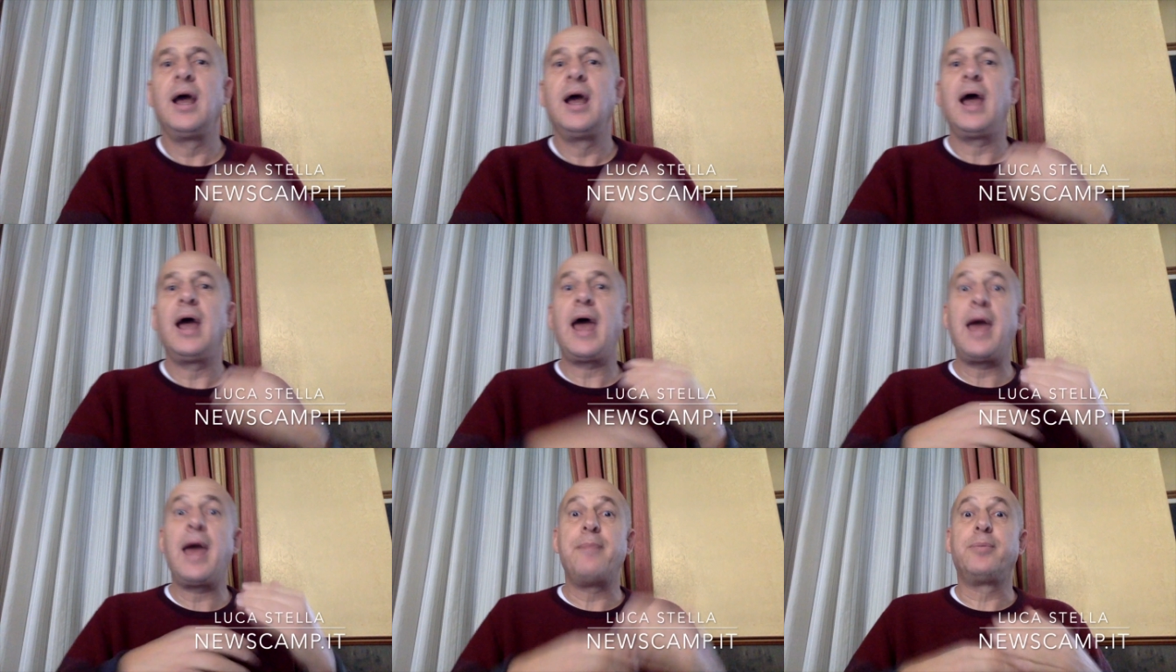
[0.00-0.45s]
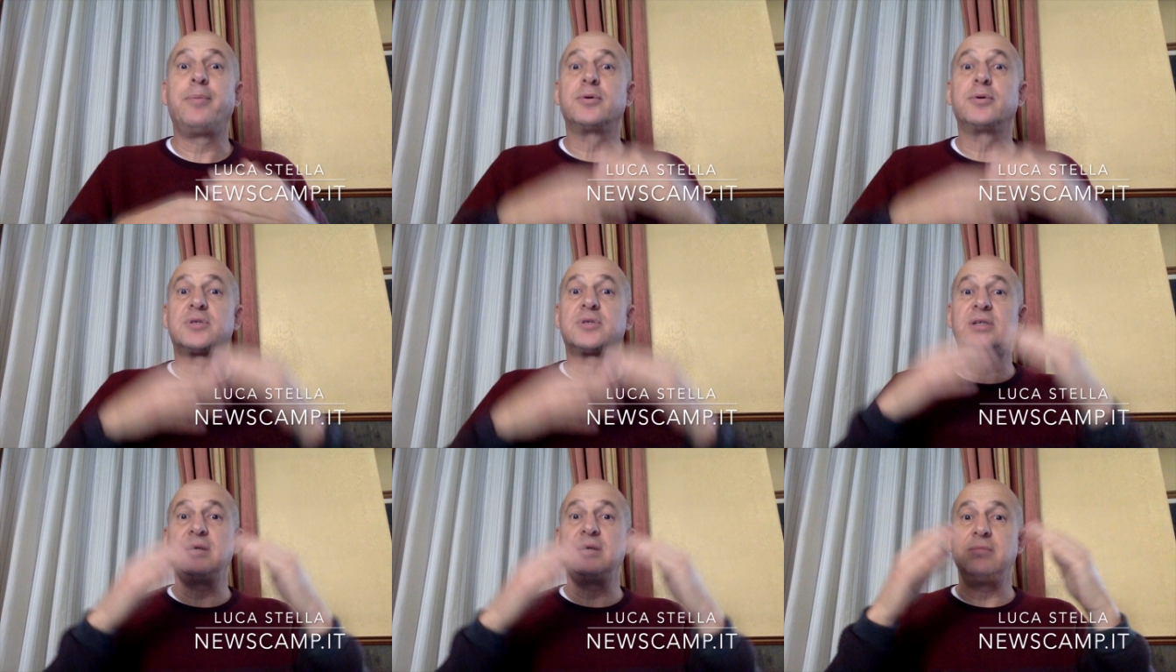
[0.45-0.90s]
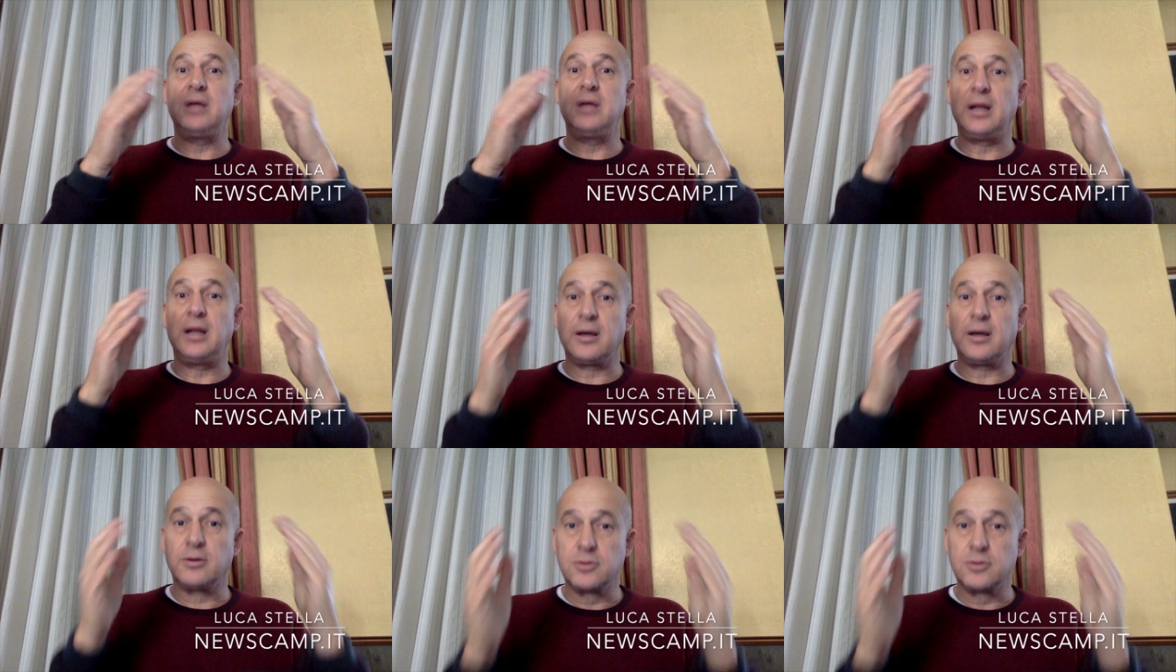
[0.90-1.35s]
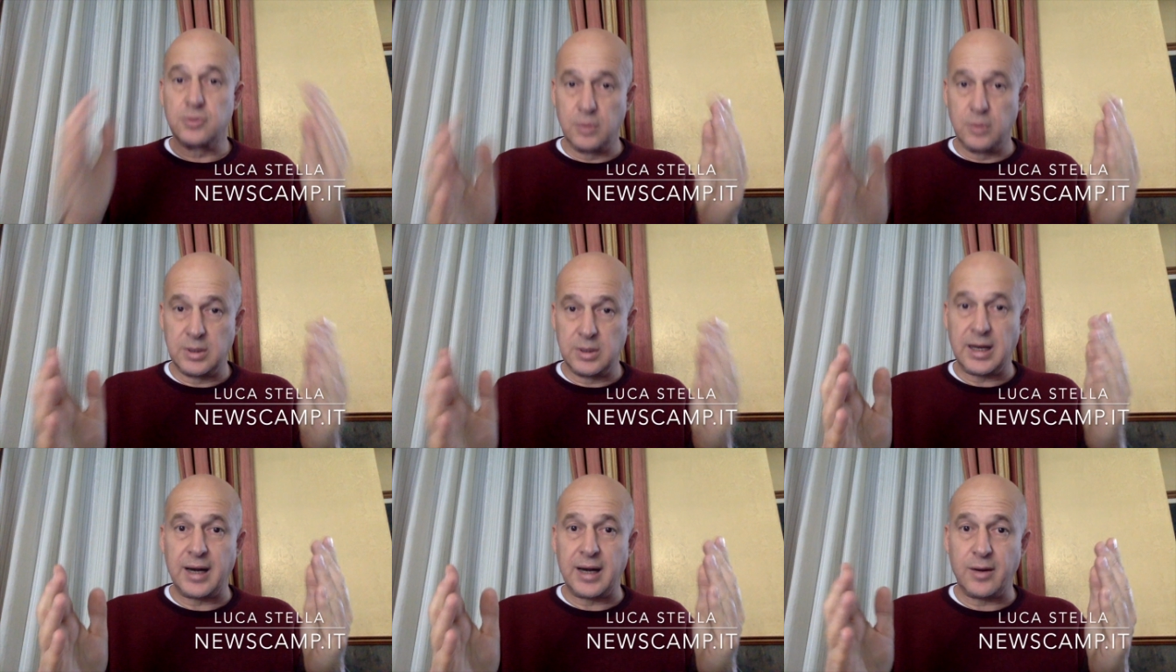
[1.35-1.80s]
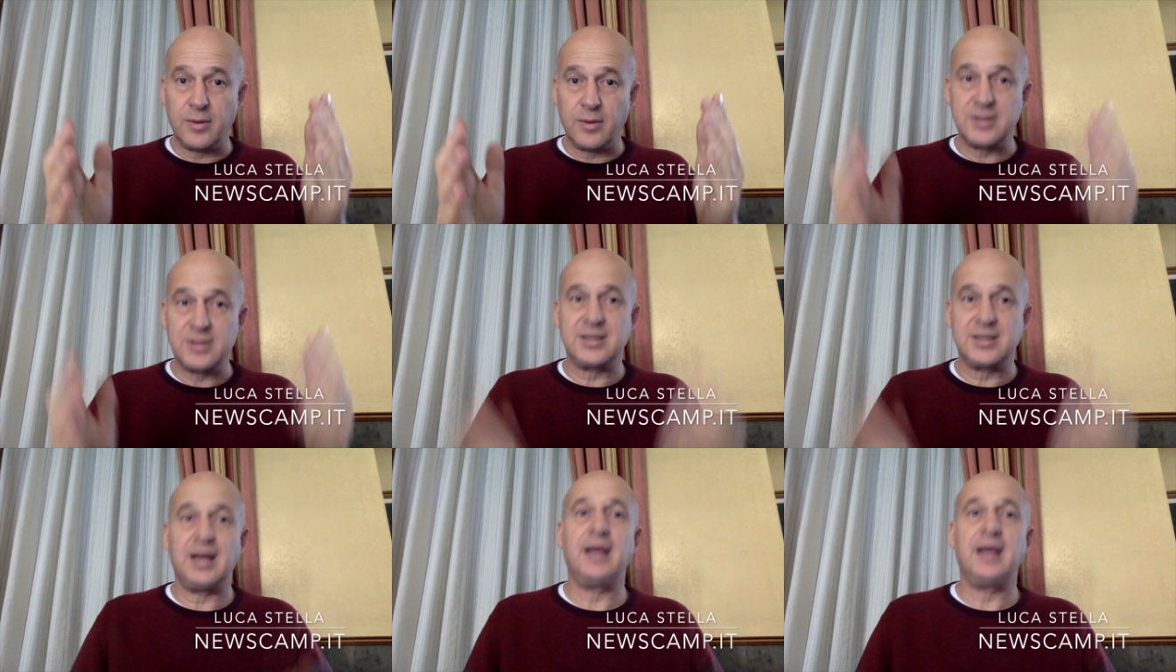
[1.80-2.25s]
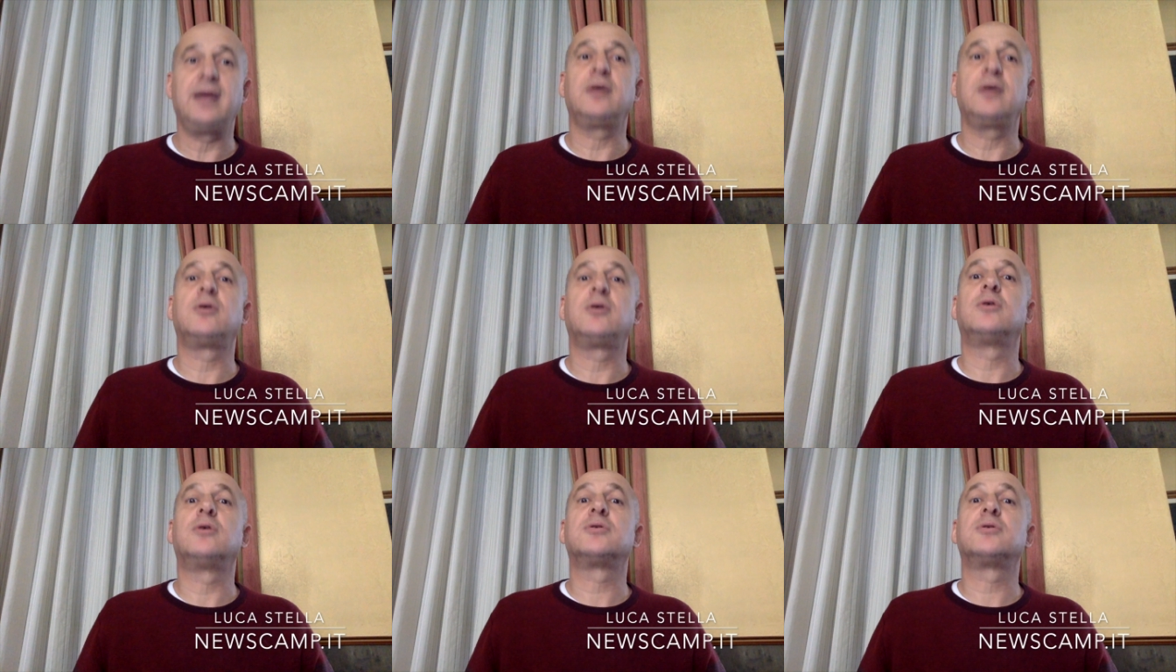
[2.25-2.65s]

è possibile consultare questo elenco?